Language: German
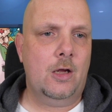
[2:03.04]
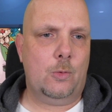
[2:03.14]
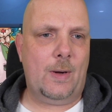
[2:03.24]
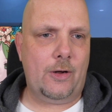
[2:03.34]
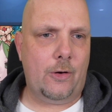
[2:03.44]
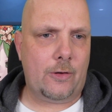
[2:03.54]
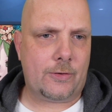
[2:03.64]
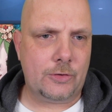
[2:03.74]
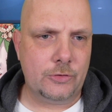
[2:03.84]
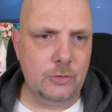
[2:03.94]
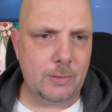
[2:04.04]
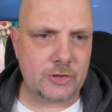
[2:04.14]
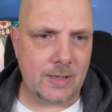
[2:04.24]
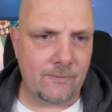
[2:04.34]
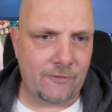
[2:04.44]
Red Earth, Super
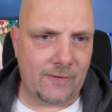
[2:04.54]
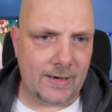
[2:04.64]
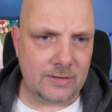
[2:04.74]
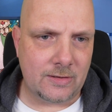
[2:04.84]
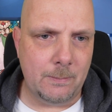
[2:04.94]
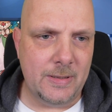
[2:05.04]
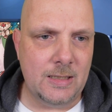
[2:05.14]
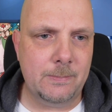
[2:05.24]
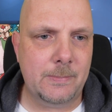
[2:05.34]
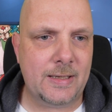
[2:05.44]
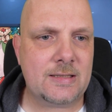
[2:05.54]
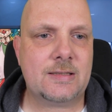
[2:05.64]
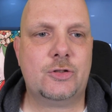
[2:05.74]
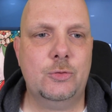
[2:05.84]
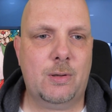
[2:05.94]
Jam Fighter,
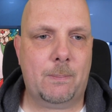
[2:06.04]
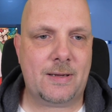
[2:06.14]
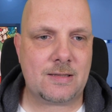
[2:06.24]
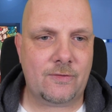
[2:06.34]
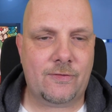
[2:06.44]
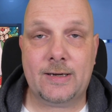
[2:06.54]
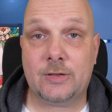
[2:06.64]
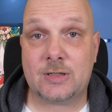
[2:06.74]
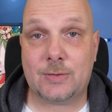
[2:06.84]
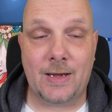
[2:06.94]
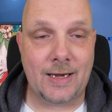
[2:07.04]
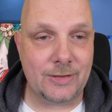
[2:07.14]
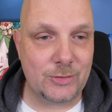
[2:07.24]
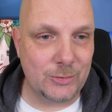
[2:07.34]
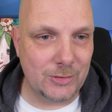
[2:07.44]
Minimix, Super Puzzle Fighter
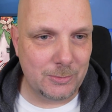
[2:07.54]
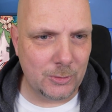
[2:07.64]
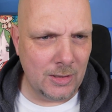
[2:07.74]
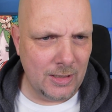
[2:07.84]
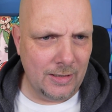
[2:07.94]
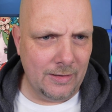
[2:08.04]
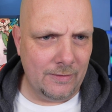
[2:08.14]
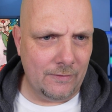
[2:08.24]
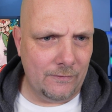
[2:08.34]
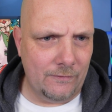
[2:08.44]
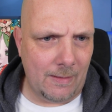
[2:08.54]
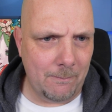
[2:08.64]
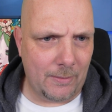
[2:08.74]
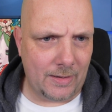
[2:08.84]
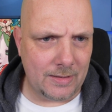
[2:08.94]
2 Turbo,
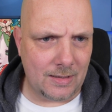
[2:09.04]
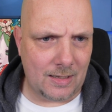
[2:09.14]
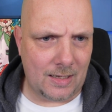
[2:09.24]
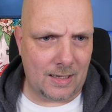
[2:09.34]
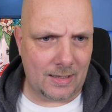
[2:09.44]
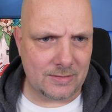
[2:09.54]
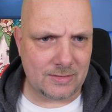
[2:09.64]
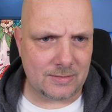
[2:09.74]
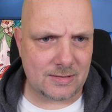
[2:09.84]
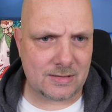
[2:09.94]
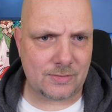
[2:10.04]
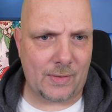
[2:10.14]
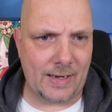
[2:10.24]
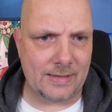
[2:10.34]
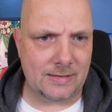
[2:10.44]
Vampire Hunter
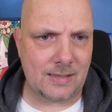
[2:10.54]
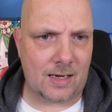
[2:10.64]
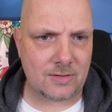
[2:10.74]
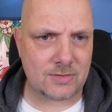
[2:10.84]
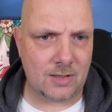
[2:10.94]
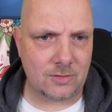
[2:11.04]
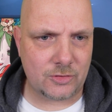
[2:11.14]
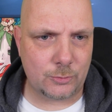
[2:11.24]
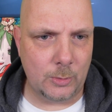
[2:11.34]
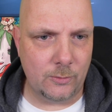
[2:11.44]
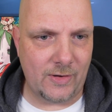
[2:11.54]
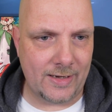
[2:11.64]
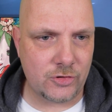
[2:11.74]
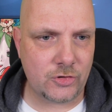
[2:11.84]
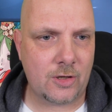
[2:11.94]
2, Darkstalkers
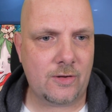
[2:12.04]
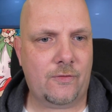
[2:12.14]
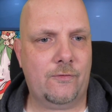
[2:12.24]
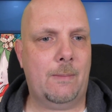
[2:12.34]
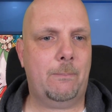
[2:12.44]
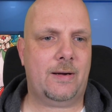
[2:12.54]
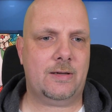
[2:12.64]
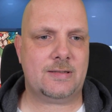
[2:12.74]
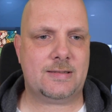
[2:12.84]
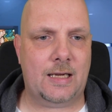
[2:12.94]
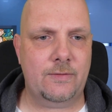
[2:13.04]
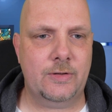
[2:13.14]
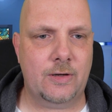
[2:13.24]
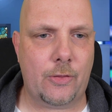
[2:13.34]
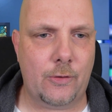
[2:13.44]
Revenge, Vampire
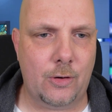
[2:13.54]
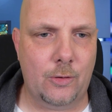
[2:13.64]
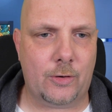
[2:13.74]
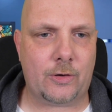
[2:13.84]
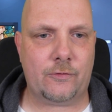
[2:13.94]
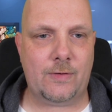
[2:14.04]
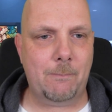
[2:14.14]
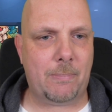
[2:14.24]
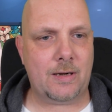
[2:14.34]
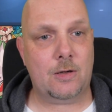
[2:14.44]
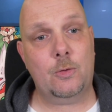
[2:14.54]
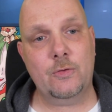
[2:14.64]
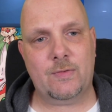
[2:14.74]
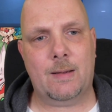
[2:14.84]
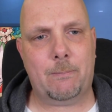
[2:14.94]
Savior, The Lord of Vampire
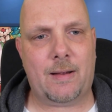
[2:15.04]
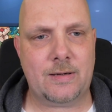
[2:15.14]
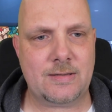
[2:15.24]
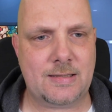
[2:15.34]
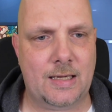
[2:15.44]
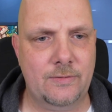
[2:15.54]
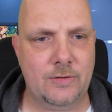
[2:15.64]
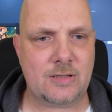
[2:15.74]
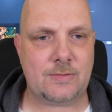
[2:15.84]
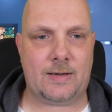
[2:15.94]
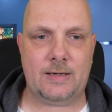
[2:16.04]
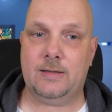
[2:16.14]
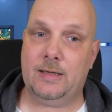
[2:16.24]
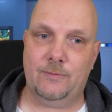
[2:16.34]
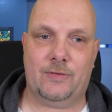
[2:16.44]
und Vampire Savior
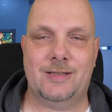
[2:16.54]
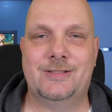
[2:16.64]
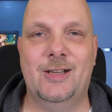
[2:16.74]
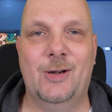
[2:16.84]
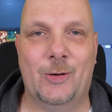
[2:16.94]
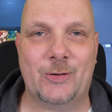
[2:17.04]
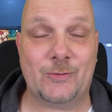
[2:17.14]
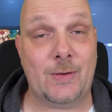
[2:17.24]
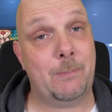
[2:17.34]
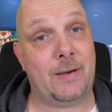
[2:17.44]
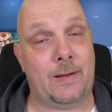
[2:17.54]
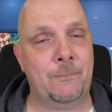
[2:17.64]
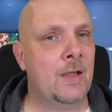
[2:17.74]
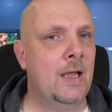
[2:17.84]
2, ebenfalls The Lord of Vampire.